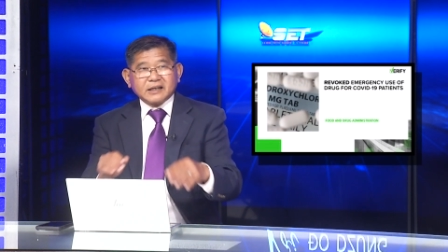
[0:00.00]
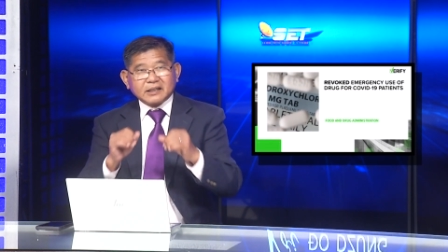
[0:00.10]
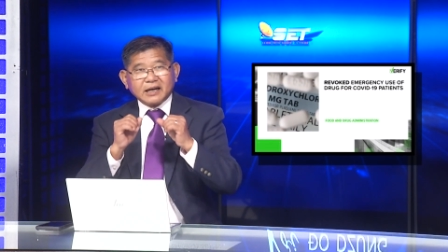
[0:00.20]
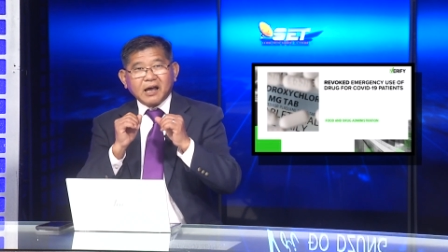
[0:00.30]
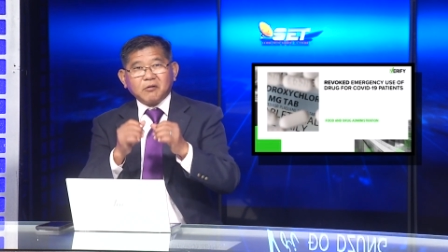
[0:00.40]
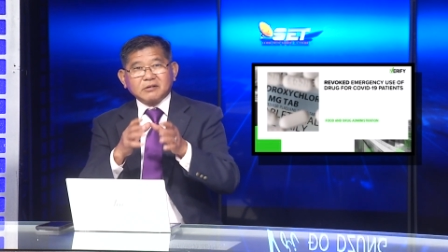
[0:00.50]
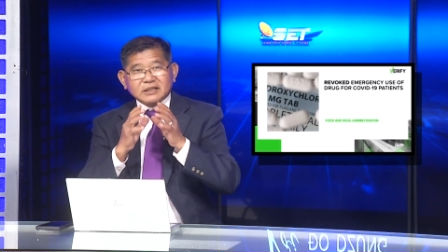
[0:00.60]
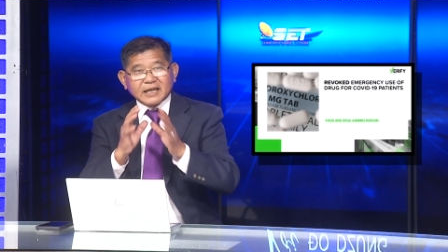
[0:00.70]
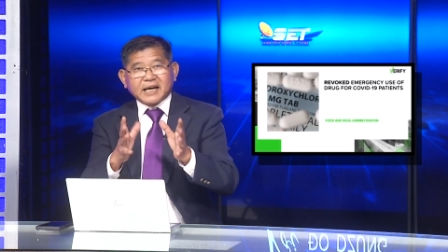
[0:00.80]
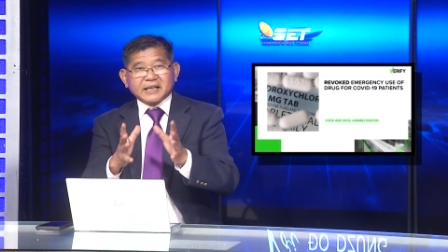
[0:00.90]
Thì lại ông
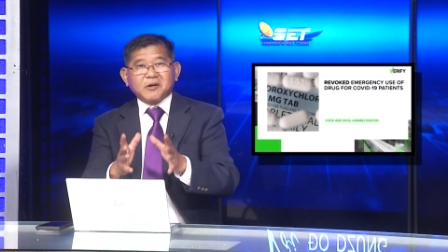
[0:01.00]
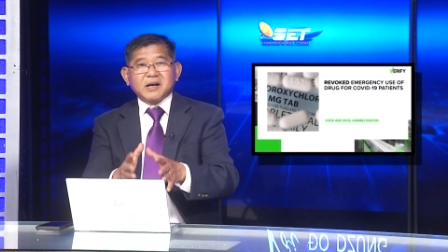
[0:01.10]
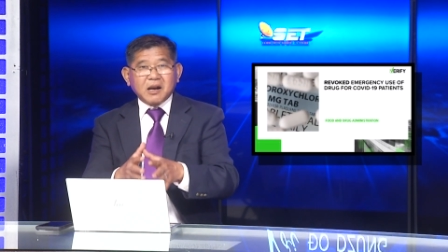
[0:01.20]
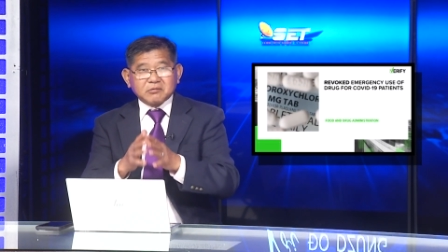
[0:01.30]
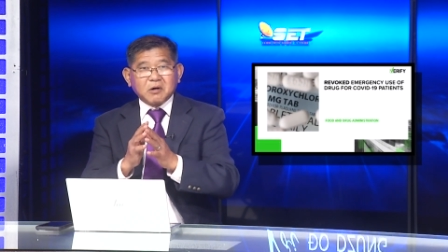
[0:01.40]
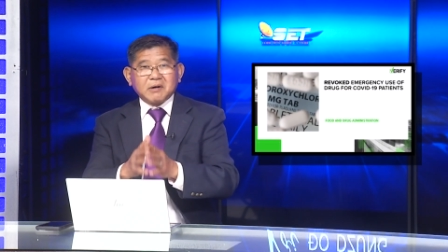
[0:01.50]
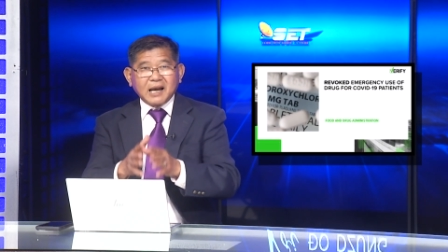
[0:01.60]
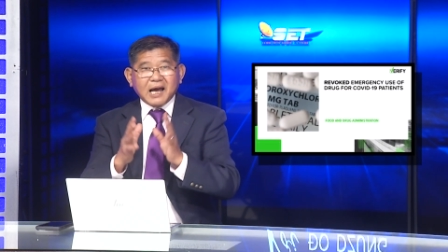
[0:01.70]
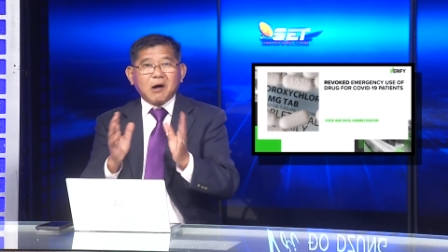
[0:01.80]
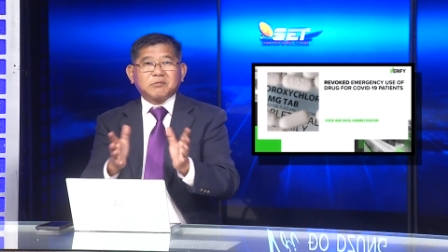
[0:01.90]
share cái này, có nghĩa là ông đồng
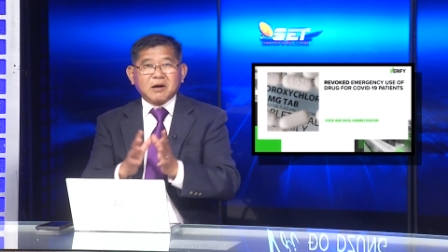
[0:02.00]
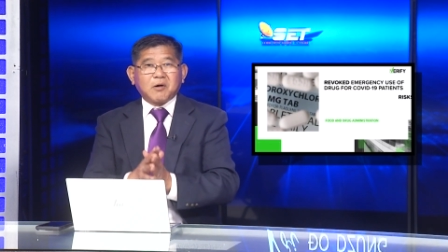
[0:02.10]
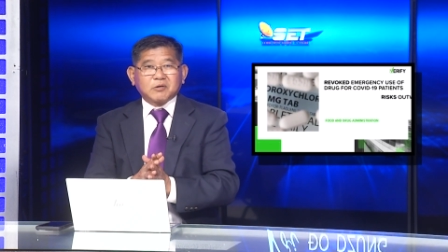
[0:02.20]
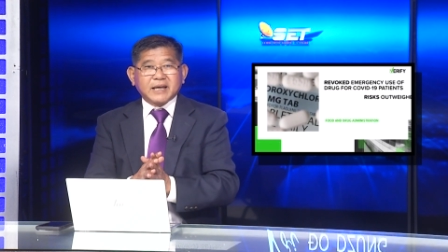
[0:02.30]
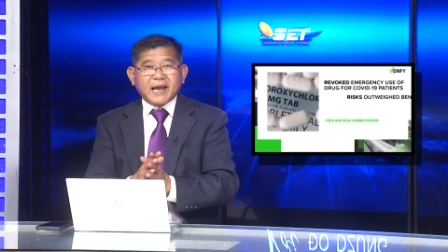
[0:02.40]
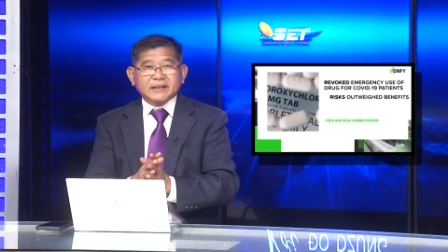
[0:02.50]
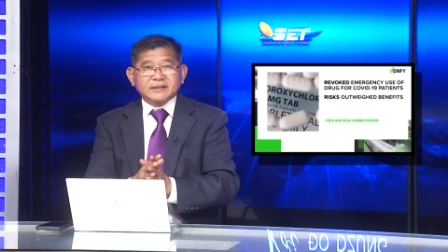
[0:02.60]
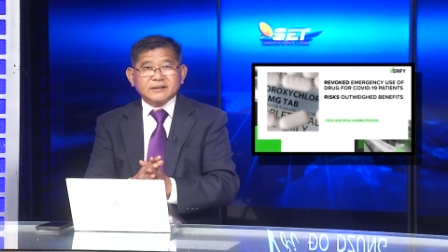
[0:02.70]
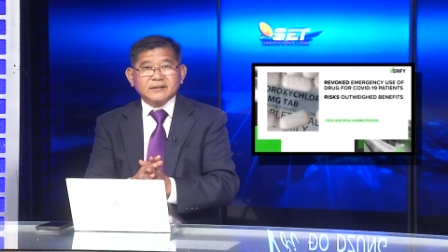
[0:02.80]
ý là không đeo khẩu trang.